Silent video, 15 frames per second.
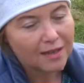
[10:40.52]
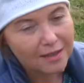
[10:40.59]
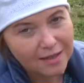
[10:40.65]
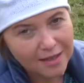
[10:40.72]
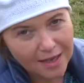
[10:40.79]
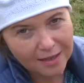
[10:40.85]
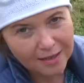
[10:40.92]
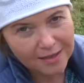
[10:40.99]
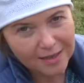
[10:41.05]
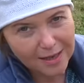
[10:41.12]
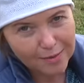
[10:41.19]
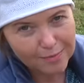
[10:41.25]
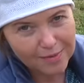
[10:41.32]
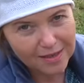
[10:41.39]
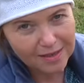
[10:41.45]
Nie
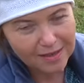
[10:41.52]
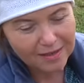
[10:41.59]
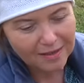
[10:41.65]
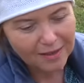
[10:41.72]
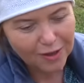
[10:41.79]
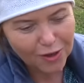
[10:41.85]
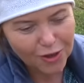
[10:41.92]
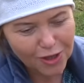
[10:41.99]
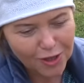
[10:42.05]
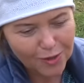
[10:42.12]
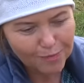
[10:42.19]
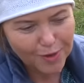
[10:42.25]
chcemy roślin